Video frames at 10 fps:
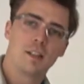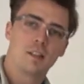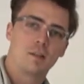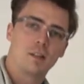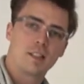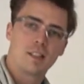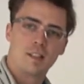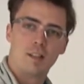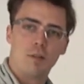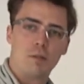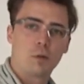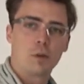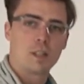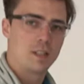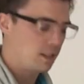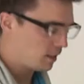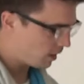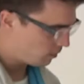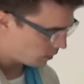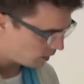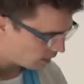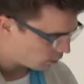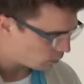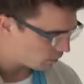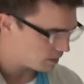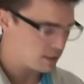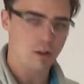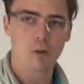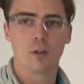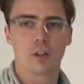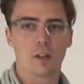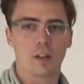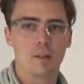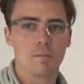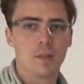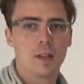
sodass die Luft durchziehen kann und hinten in der Rückwand sind auch Löcher drin.